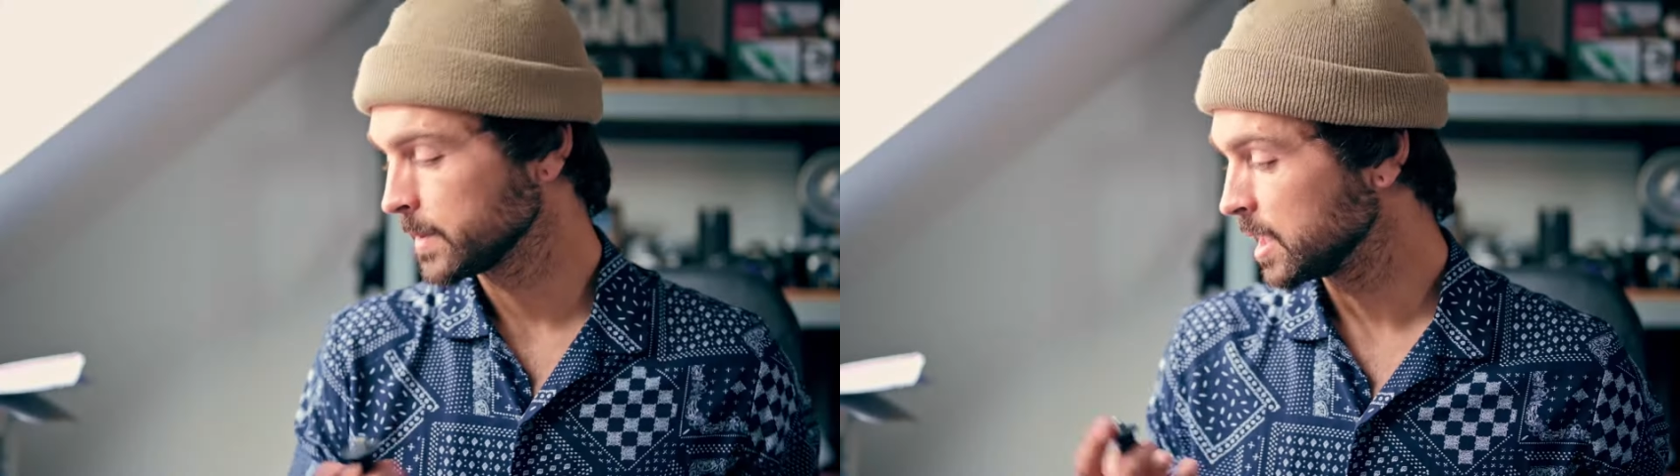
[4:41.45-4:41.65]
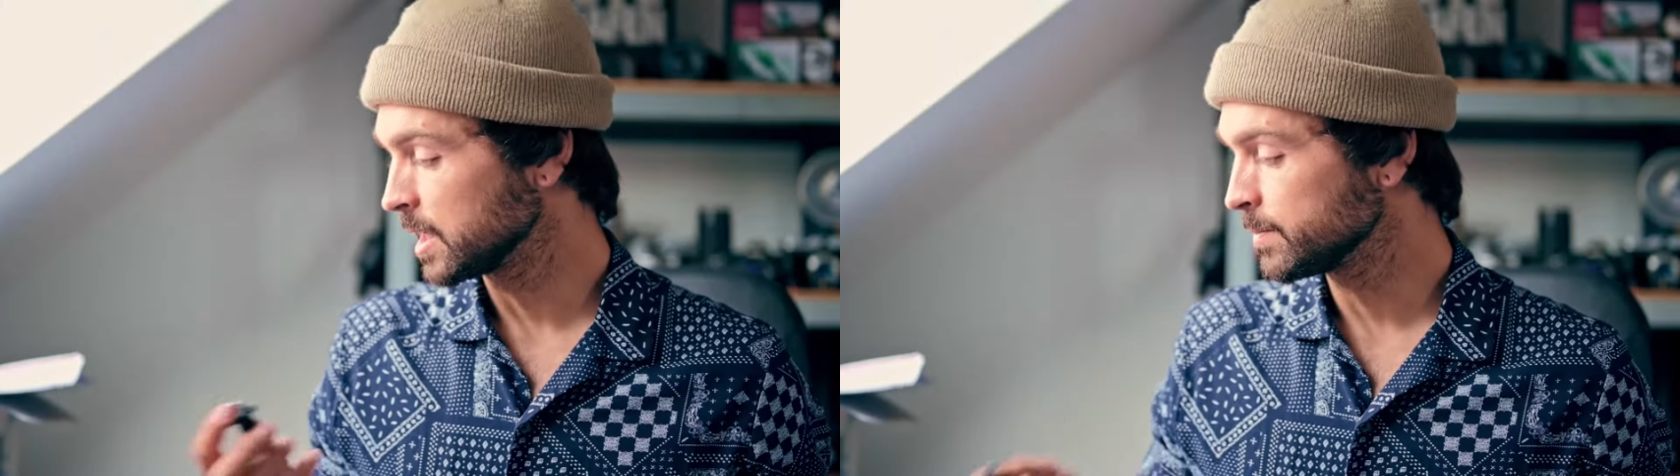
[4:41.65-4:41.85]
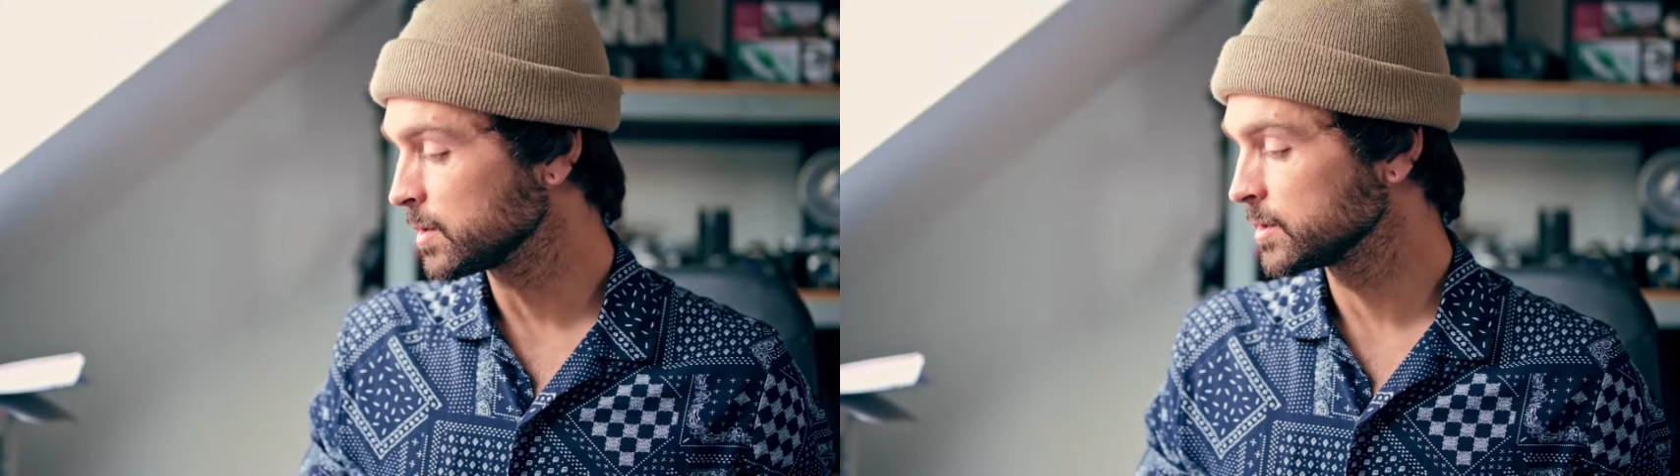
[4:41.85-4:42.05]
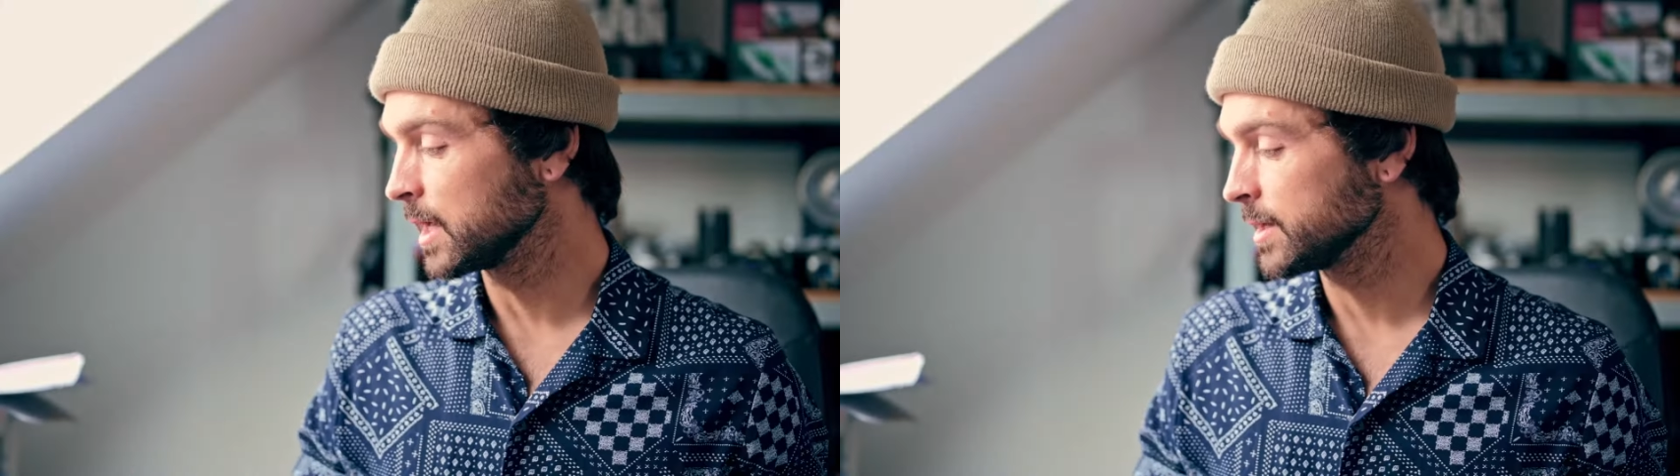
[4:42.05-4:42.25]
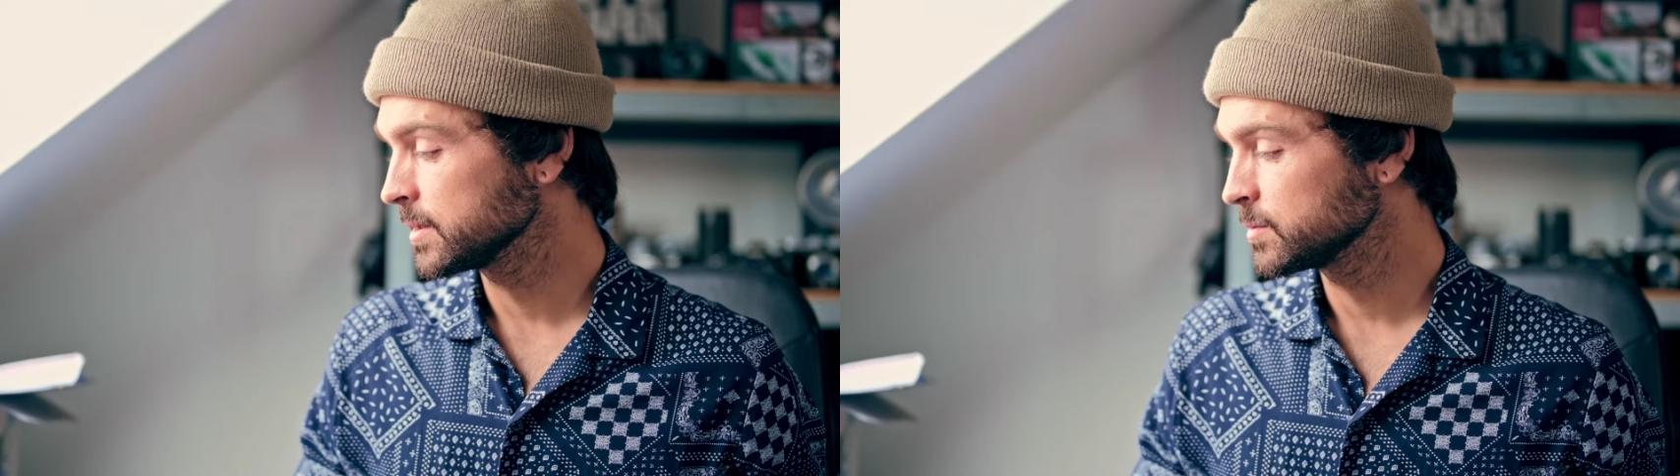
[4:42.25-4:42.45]
Ich habe auch ein
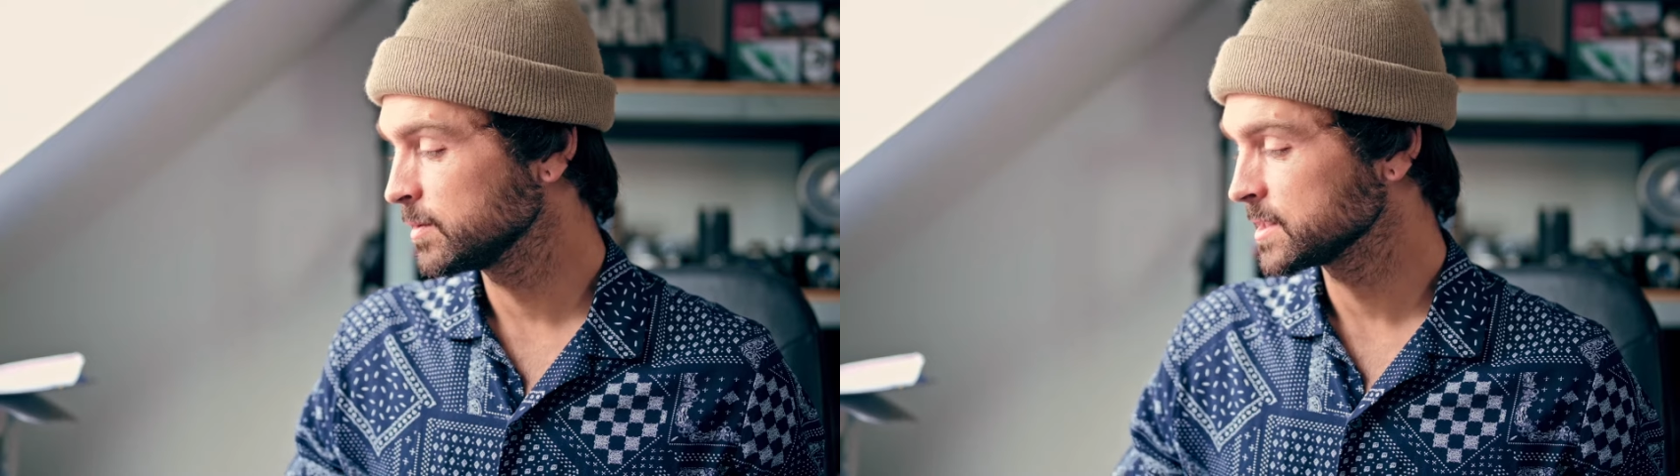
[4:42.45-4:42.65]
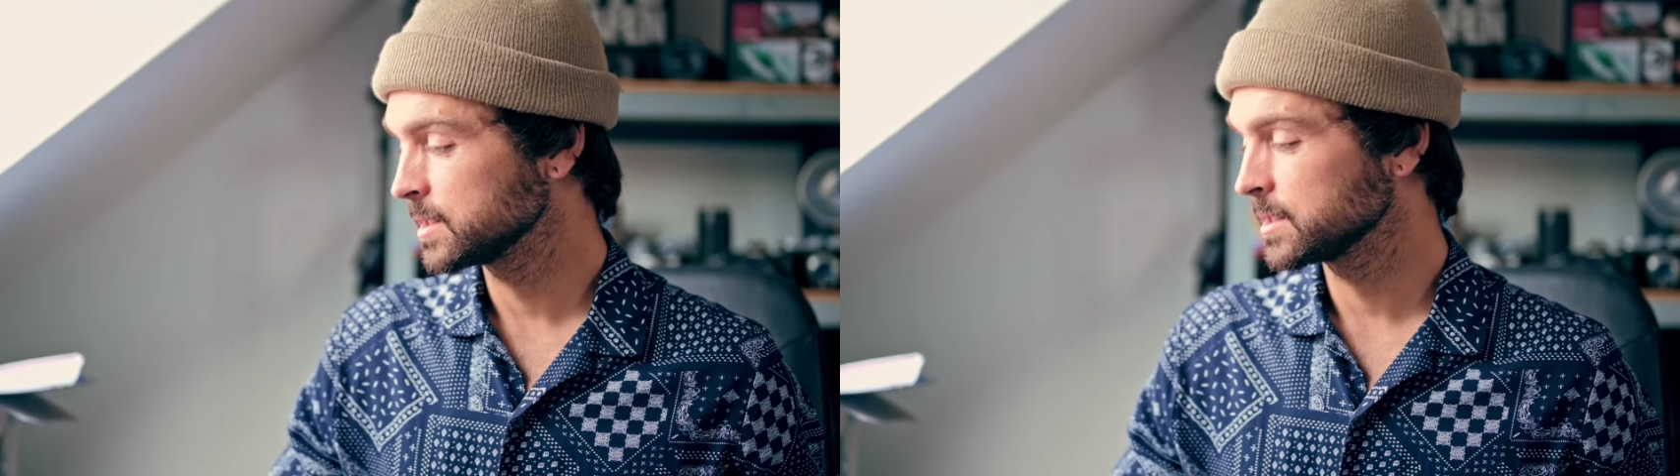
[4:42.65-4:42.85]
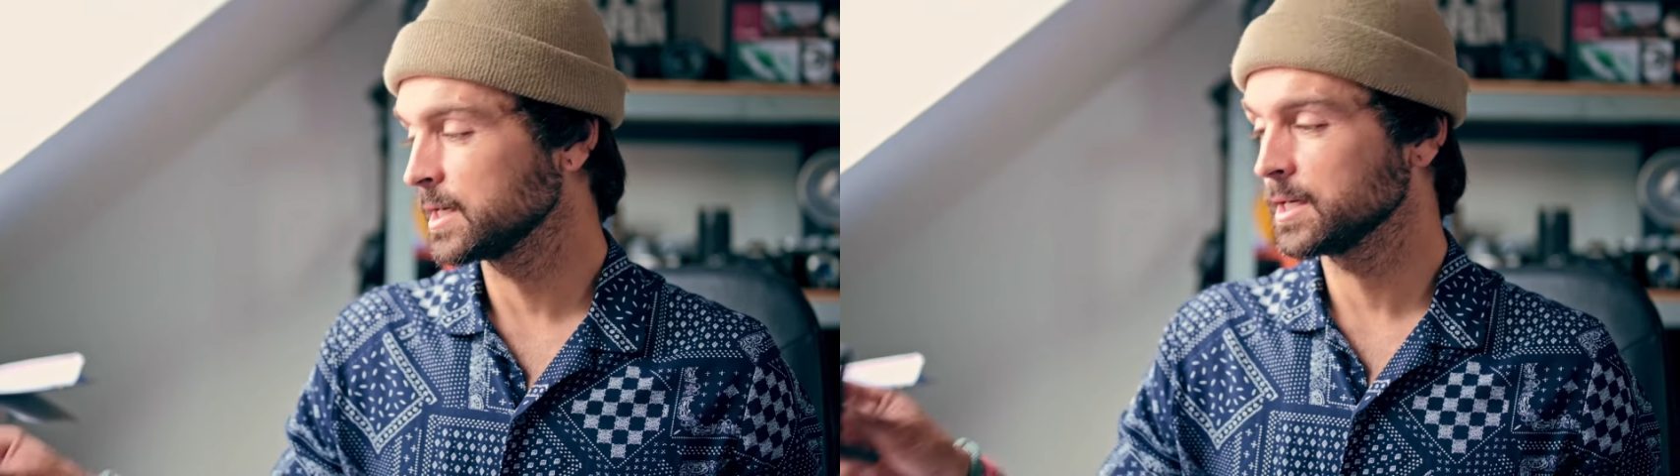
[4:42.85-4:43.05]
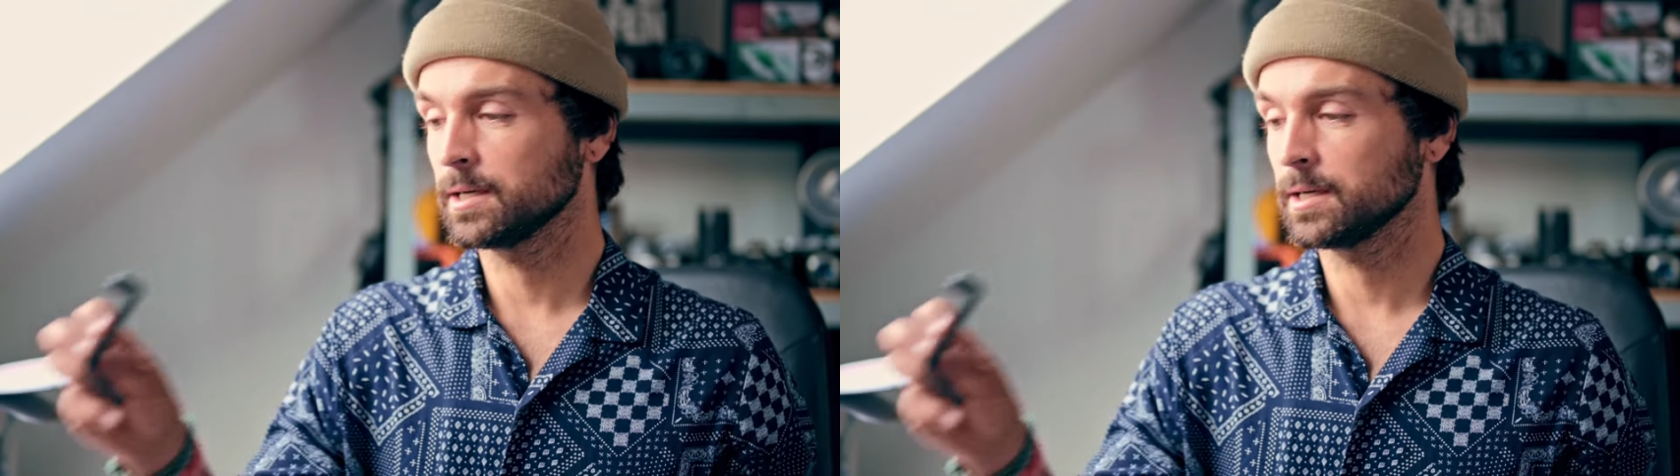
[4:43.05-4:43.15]
anderes Plastikteil